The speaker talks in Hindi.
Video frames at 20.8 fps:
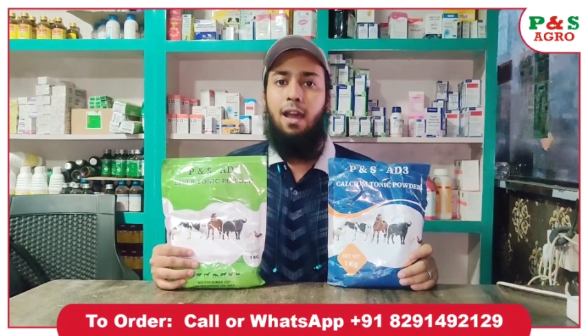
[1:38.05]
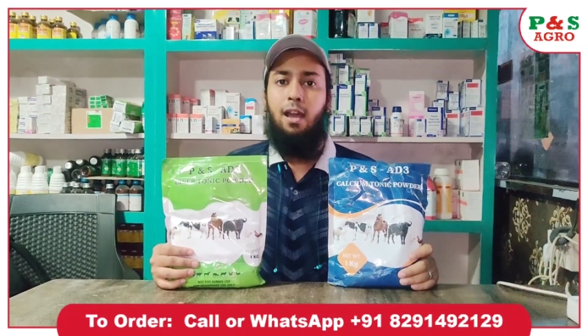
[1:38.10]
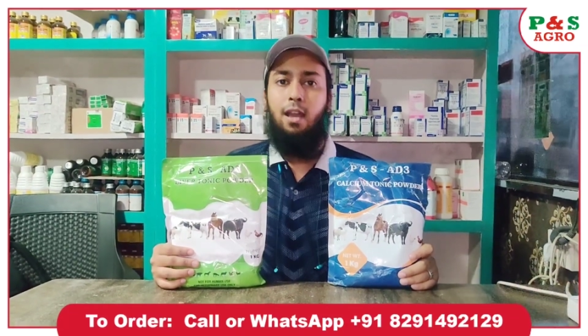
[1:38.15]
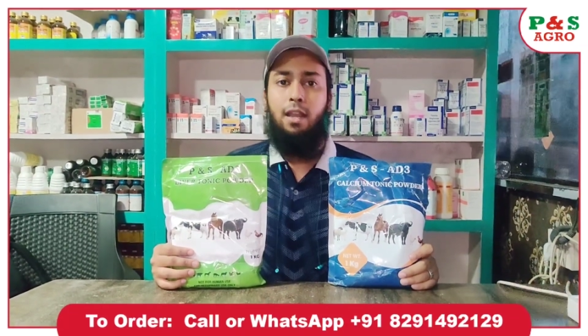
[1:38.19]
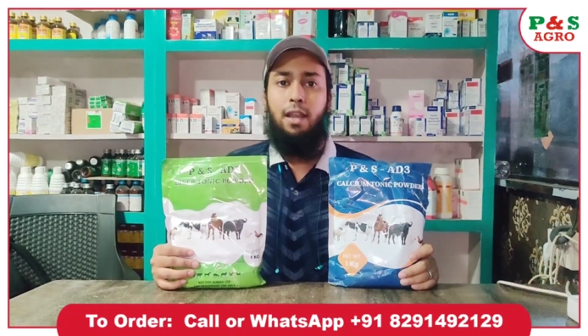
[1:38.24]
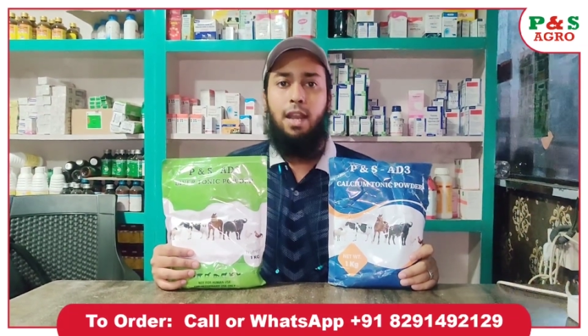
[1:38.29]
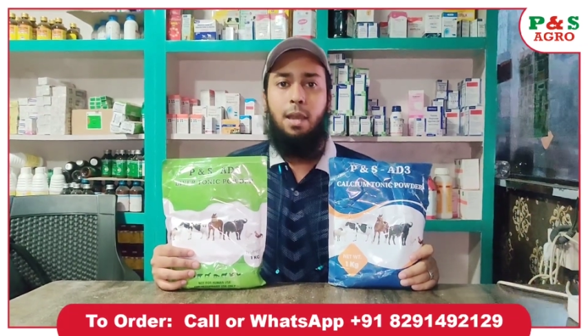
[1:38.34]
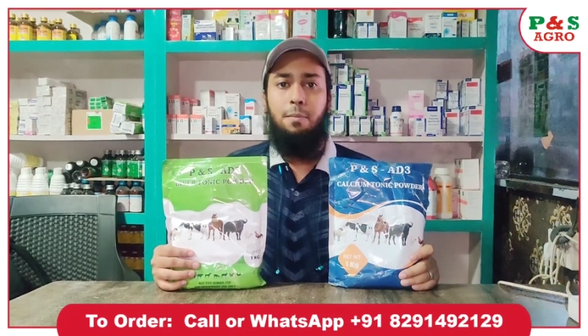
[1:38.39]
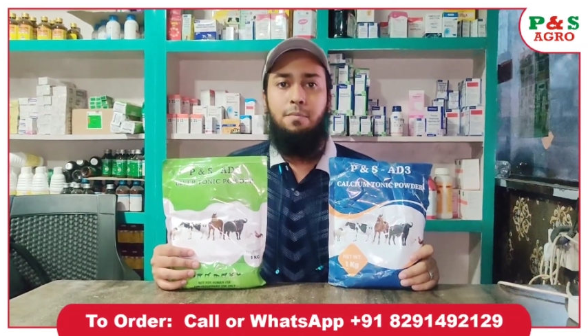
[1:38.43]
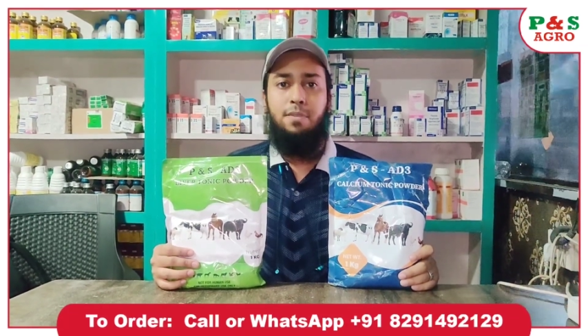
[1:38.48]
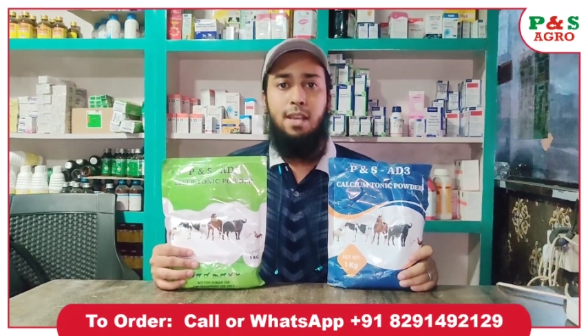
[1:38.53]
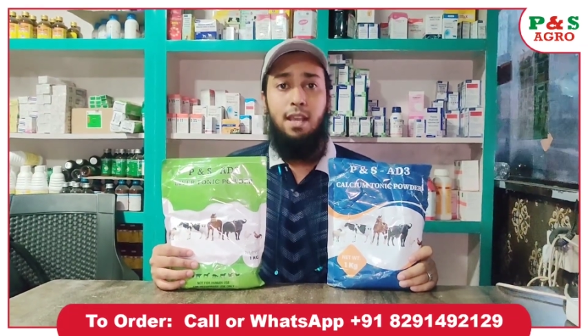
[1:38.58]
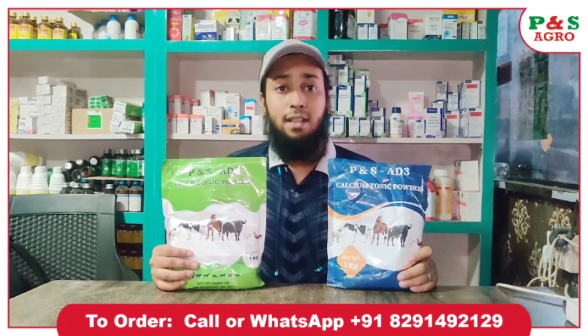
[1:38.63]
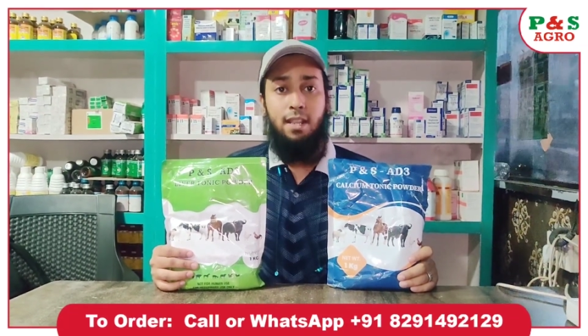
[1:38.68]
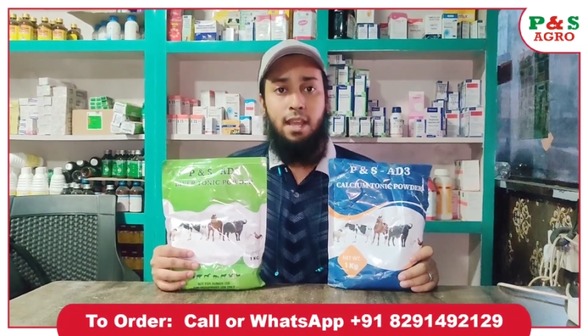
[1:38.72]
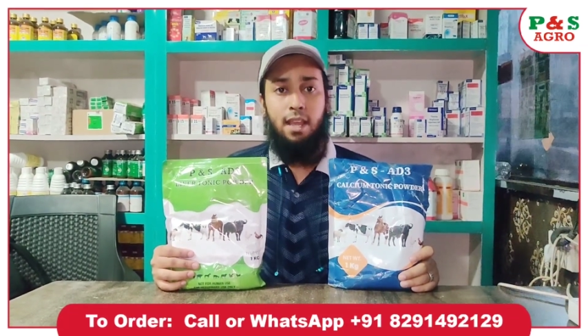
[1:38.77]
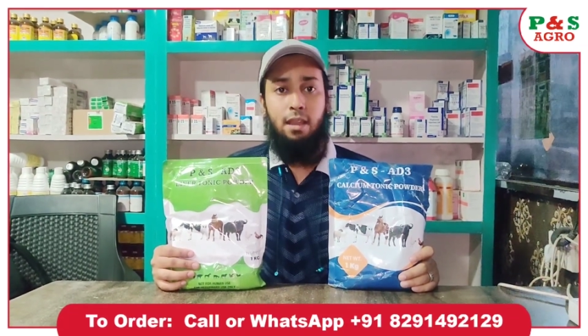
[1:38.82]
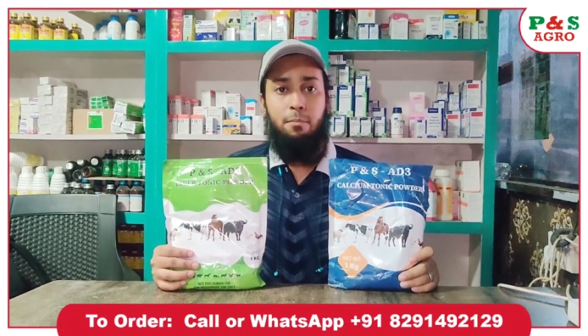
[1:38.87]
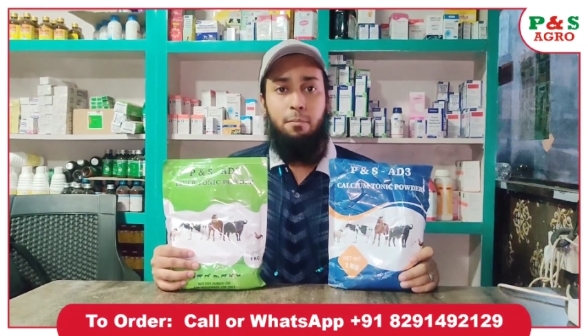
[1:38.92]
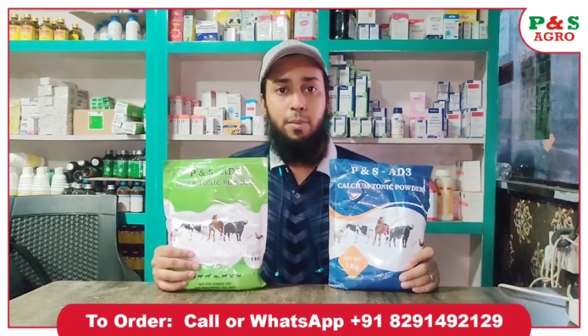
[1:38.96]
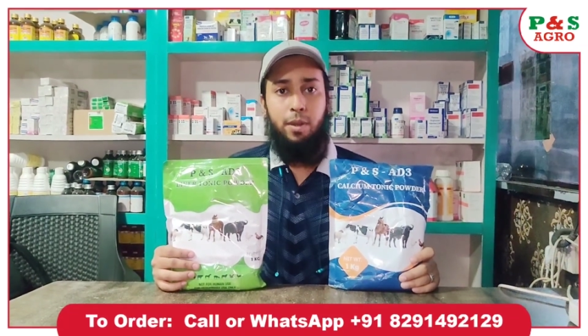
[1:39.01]
अगर आप
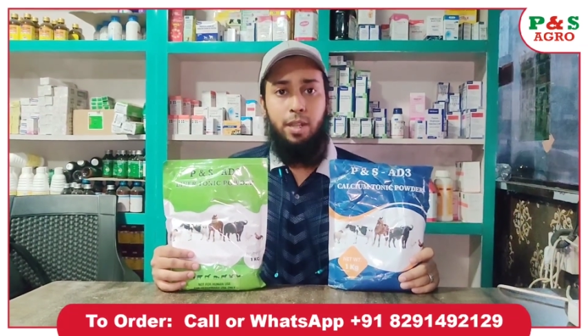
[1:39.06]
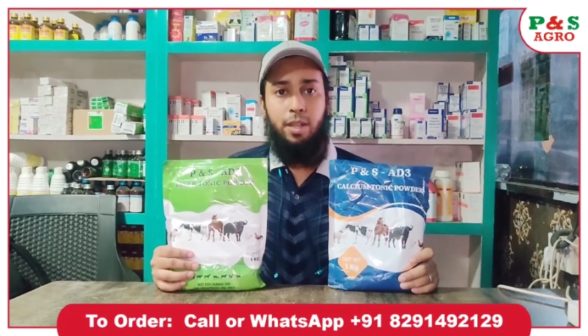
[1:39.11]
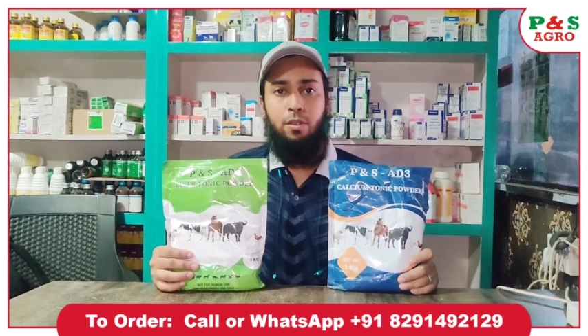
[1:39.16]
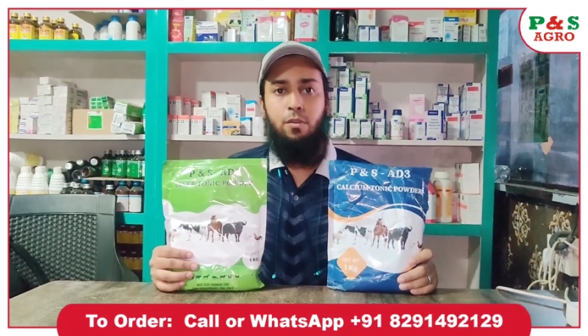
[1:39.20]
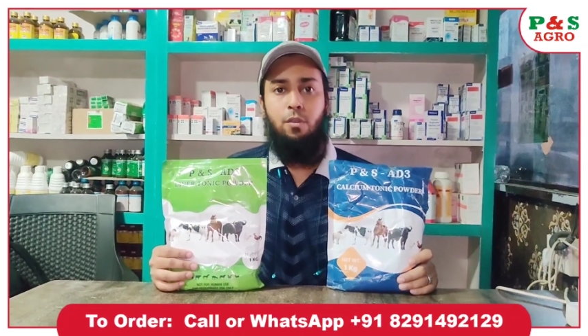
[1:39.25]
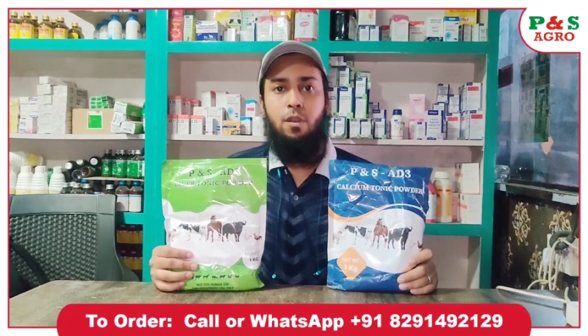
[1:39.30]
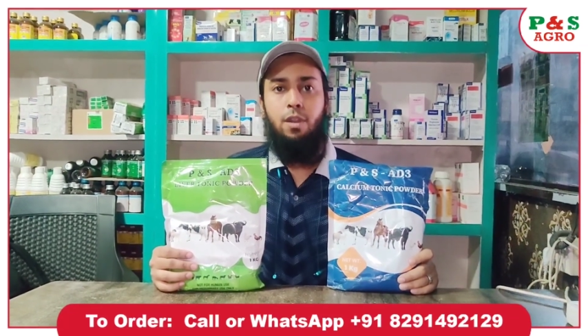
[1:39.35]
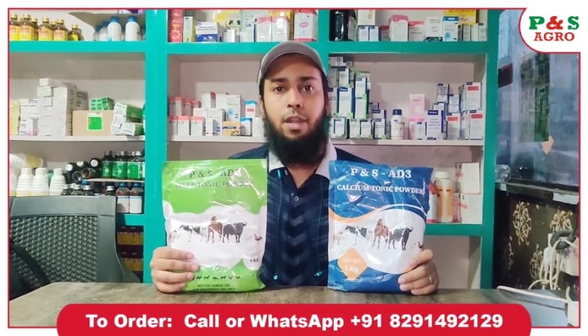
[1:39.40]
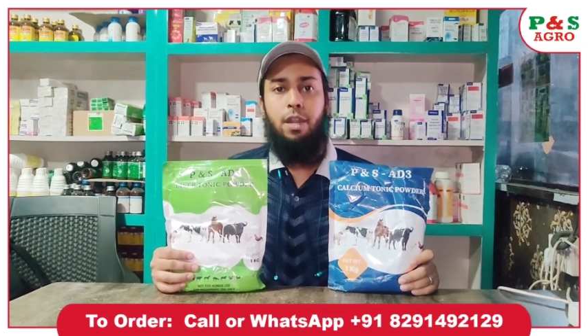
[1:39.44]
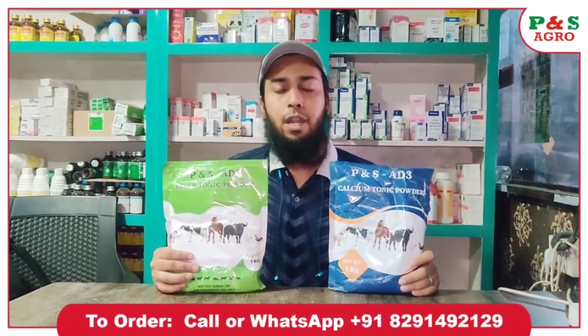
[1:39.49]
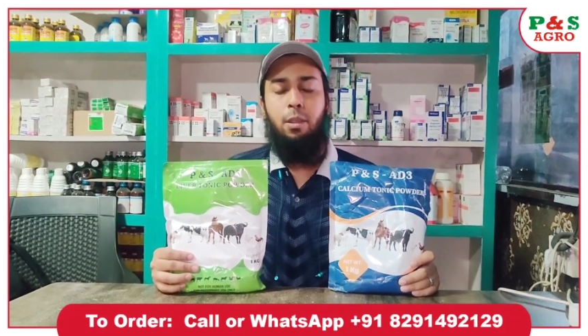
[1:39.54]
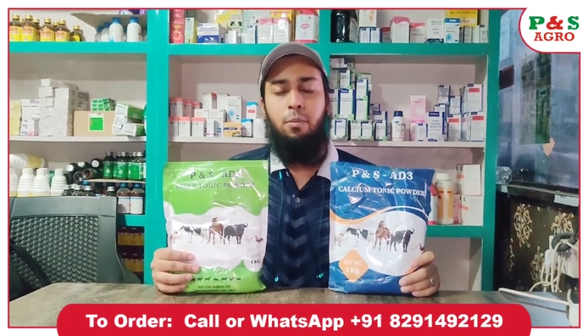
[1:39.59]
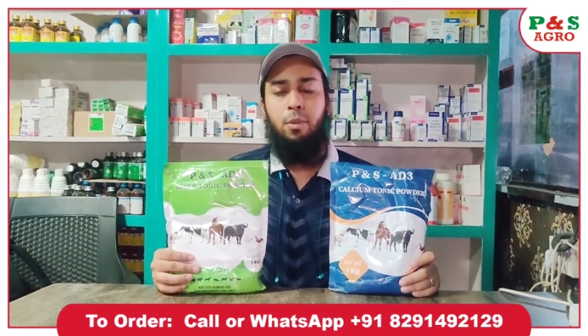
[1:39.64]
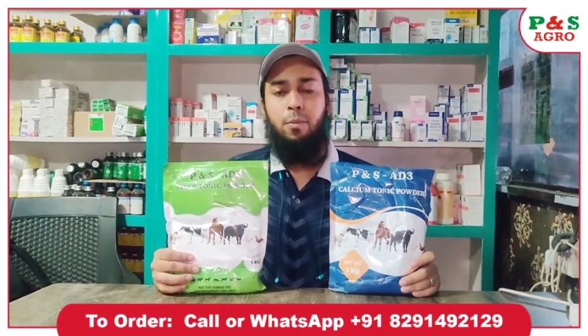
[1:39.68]
ज्यादा बड़ी क्वांटिटी